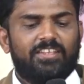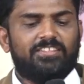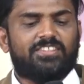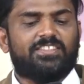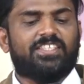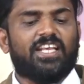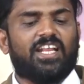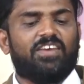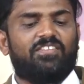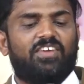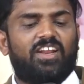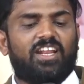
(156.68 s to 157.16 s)

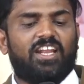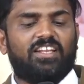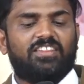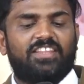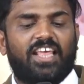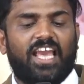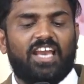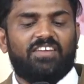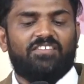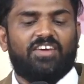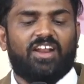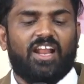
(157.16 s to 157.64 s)
இஸ்ரேவேலின்
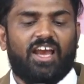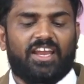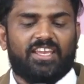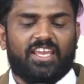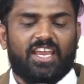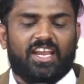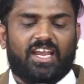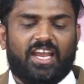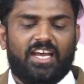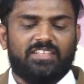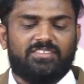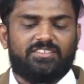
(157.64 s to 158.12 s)

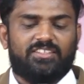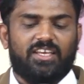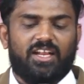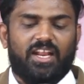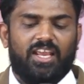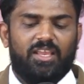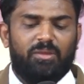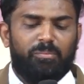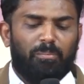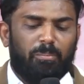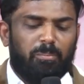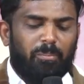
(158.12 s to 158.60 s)
தேவனாகிய
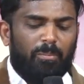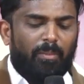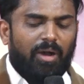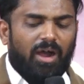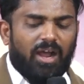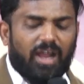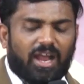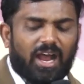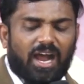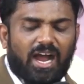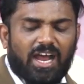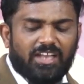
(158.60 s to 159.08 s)
கத்தரை
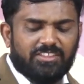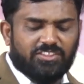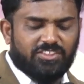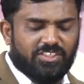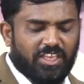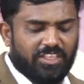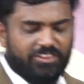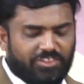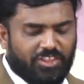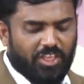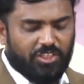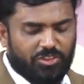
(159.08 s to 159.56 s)
மகா
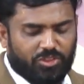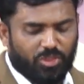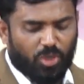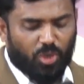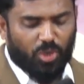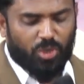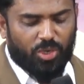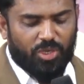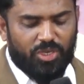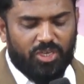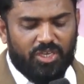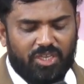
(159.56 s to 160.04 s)

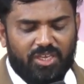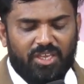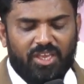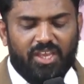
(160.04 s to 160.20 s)
சத்தத்தோடு